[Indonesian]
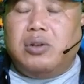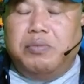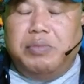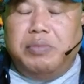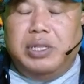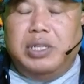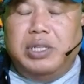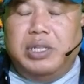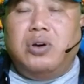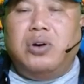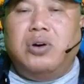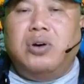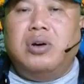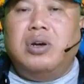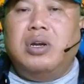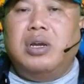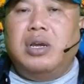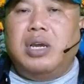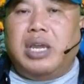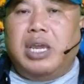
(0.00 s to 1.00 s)
video
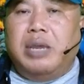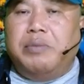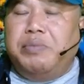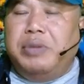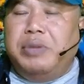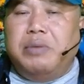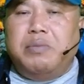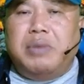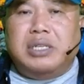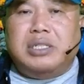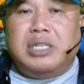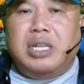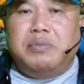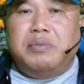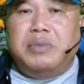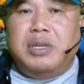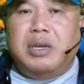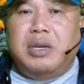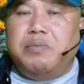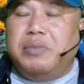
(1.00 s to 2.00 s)
camping
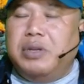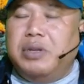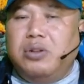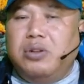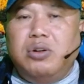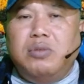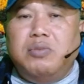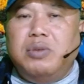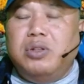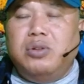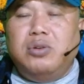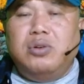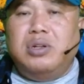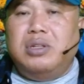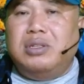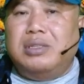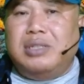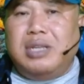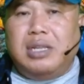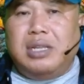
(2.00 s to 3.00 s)
basketnya betul-betul
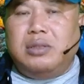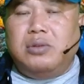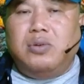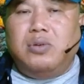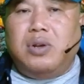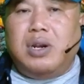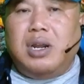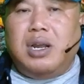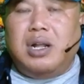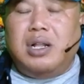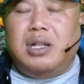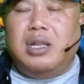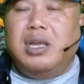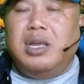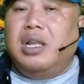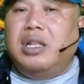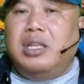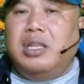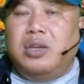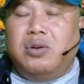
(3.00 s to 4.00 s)
natural
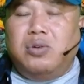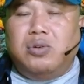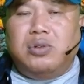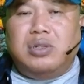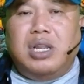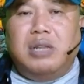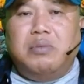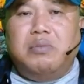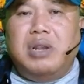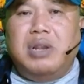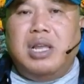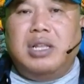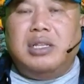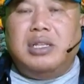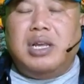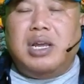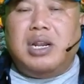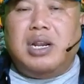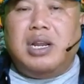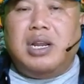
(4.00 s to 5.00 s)
di hutan
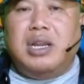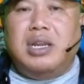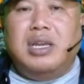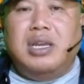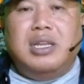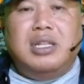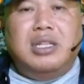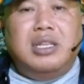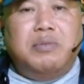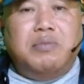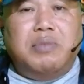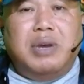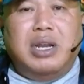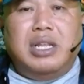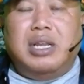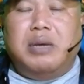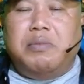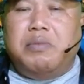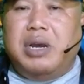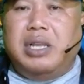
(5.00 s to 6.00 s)
belantara di
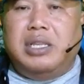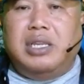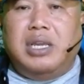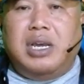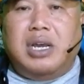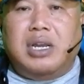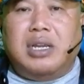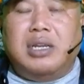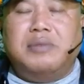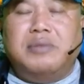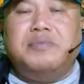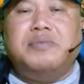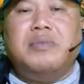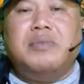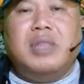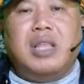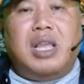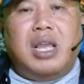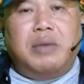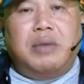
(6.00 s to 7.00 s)
mana banyak
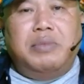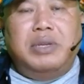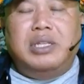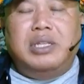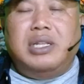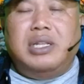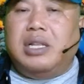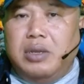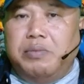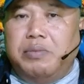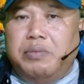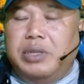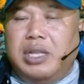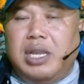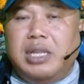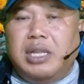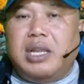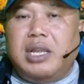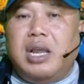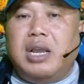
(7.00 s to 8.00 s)
habitat
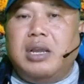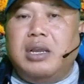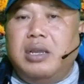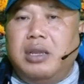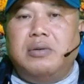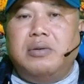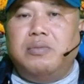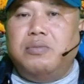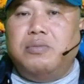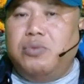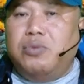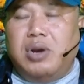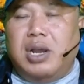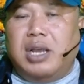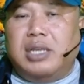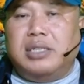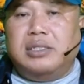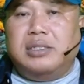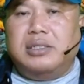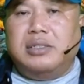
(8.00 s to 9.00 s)
binatang
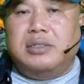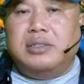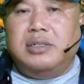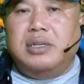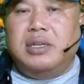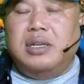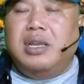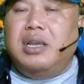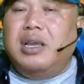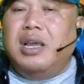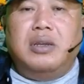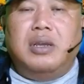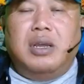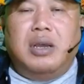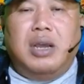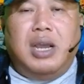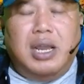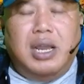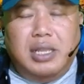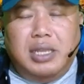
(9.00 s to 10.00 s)
buas.
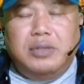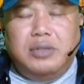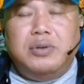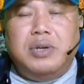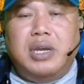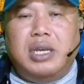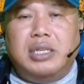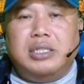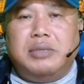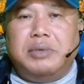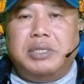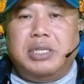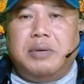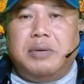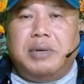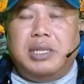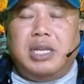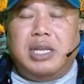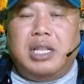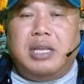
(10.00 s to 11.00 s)
Ada juga
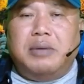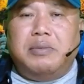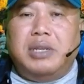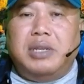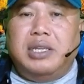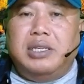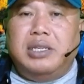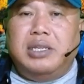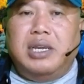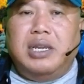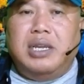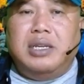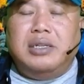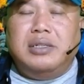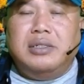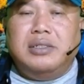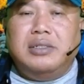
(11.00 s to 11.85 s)
sahabat-sahabat alam lainnya,